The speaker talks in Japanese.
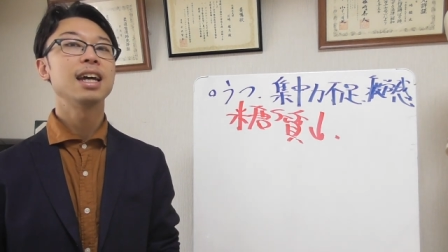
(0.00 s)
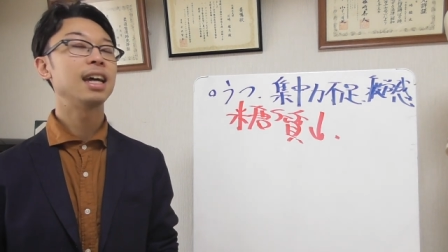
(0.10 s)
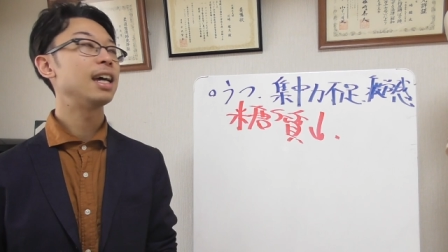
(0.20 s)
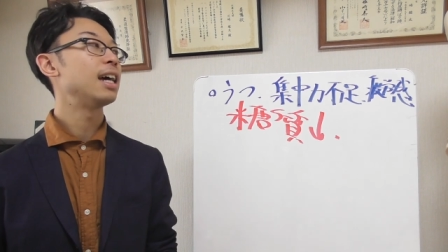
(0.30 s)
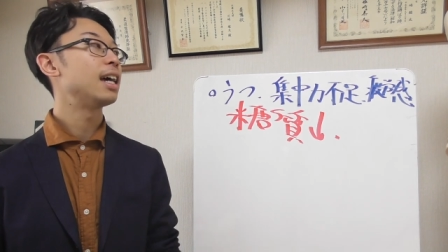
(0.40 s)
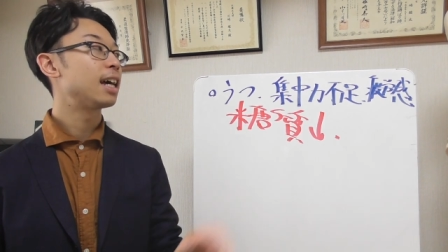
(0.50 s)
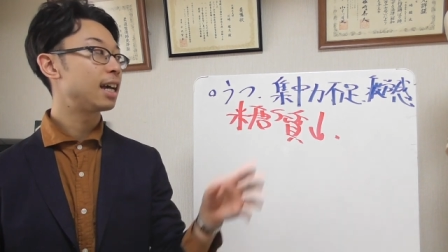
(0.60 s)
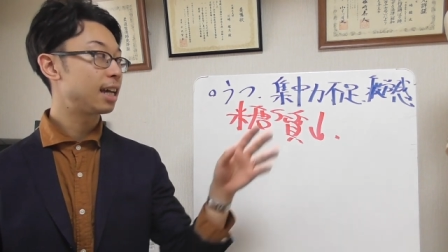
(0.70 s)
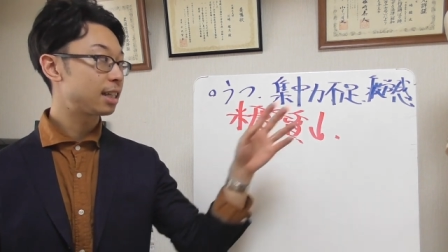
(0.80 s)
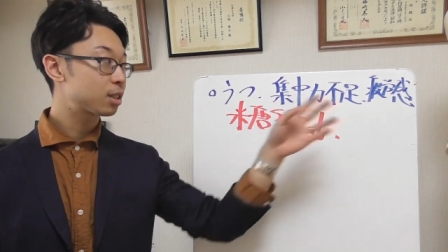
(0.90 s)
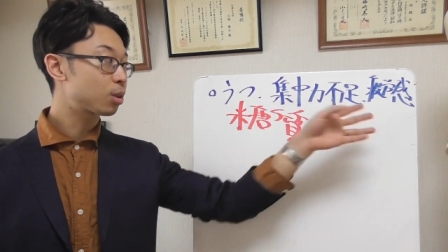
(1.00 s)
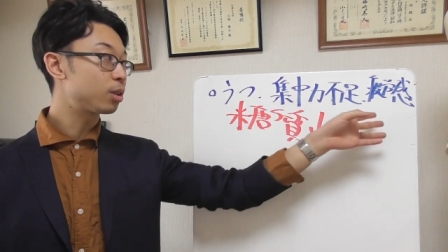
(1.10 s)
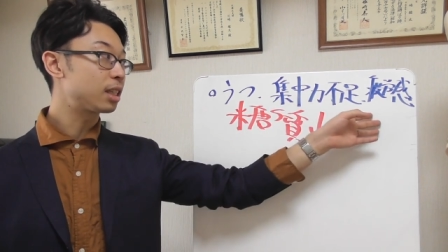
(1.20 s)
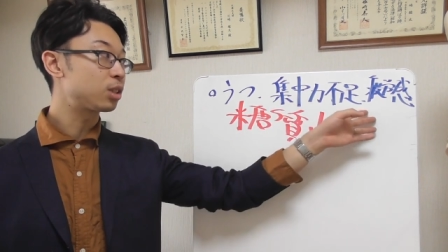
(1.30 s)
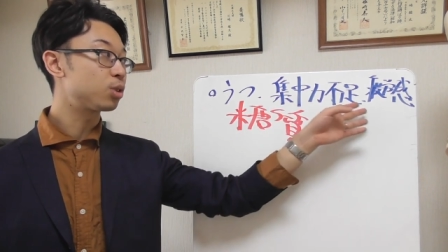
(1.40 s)
えー、
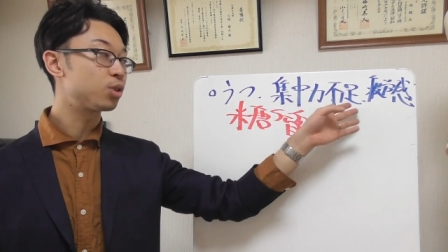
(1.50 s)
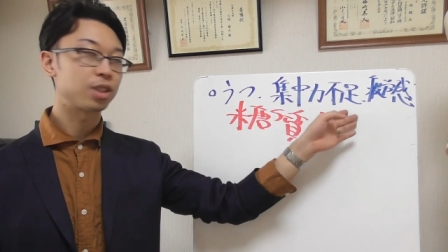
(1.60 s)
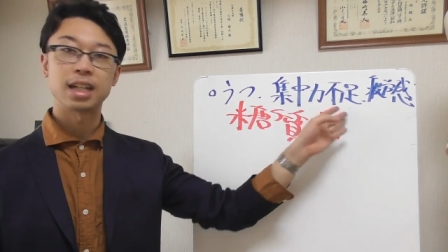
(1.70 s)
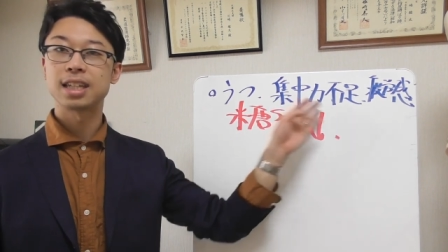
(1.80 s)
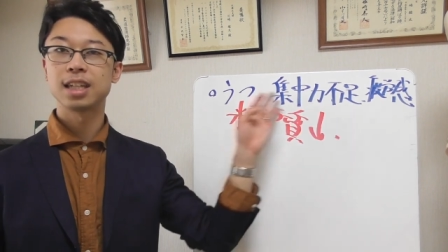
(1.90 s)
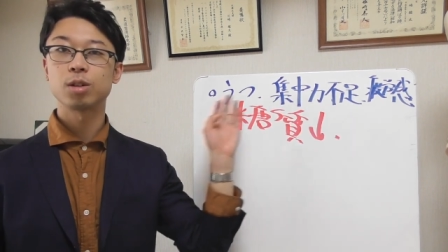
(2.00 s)
こういった症状が引き